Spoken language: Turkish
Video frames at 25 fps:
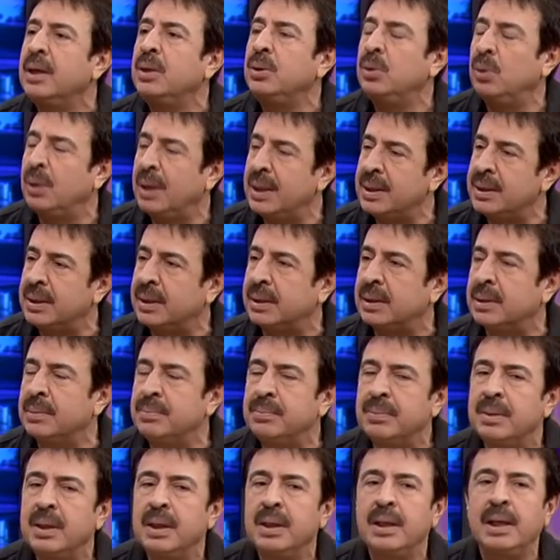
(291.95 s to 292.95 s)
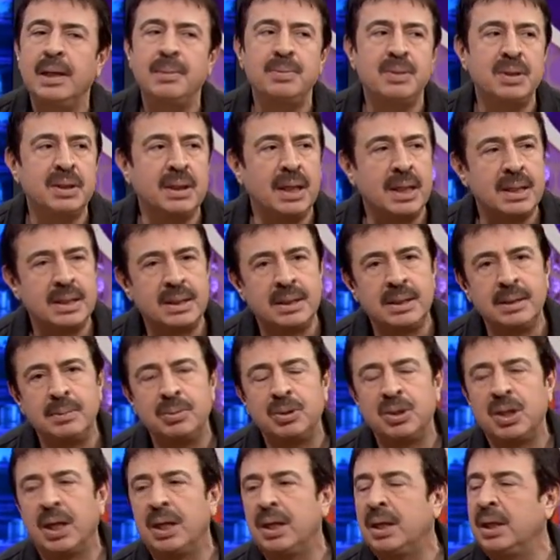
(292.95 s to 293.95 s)
yola çıktım. Hepsi yazdığım
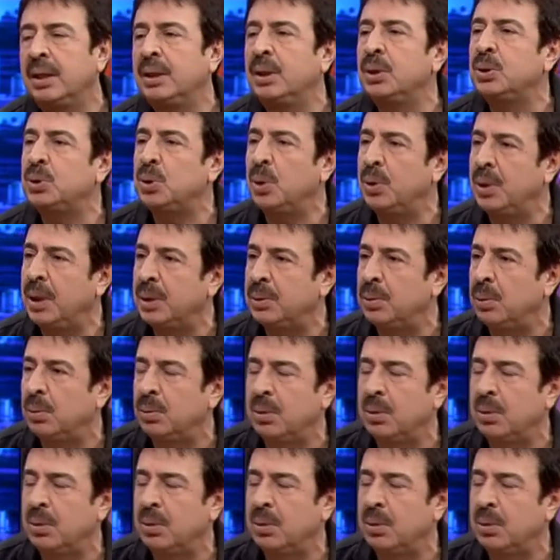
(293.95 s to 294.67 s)
şarkılarda şöhret